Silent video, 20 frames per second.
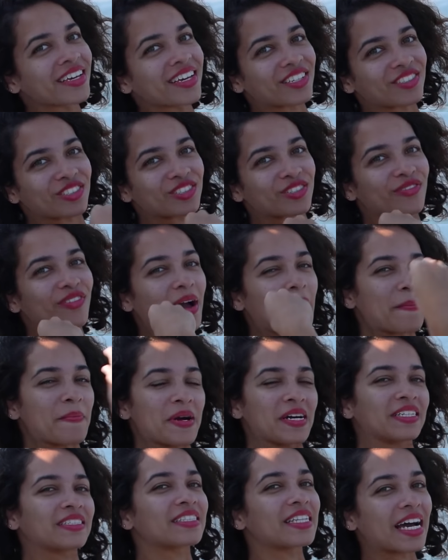que a gente vai
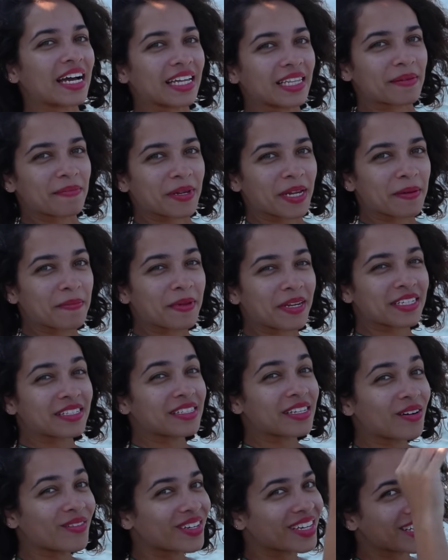mandar ele para
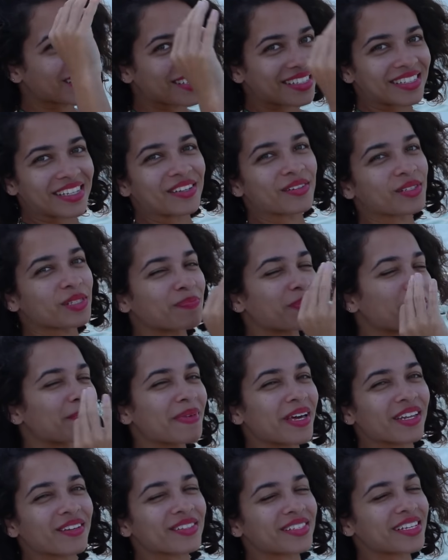impressão. E assim, os
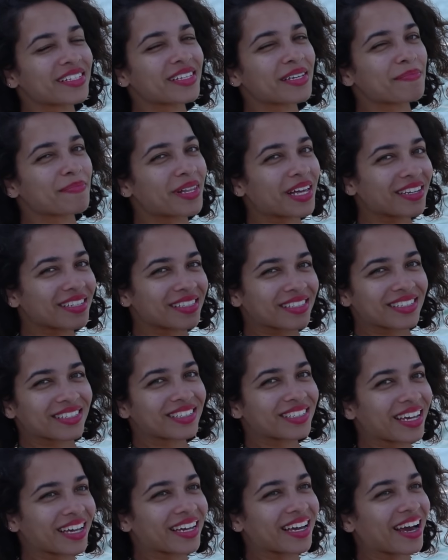primeiros exemplares que
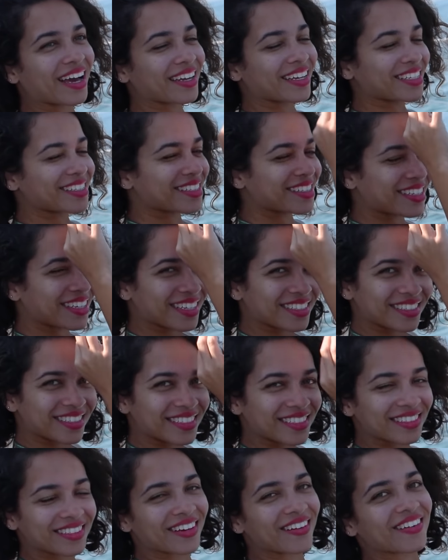chegarem, assim que a
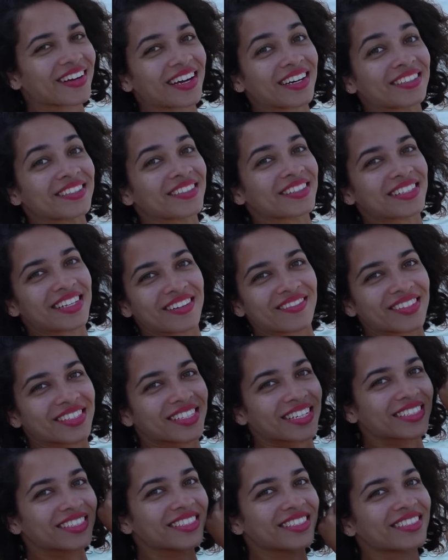gente tocar nos
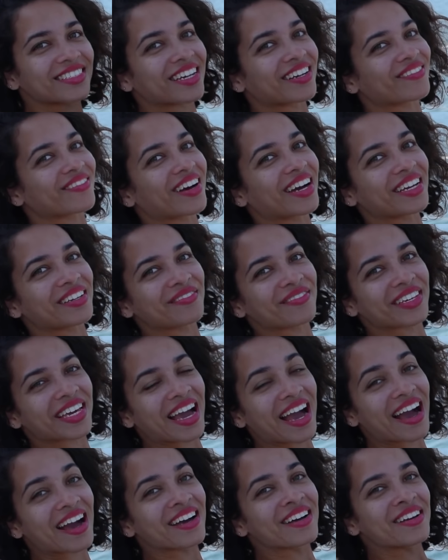livros, a gente já vai
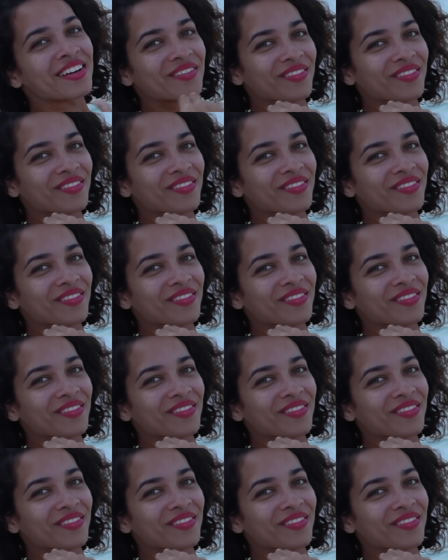enviar.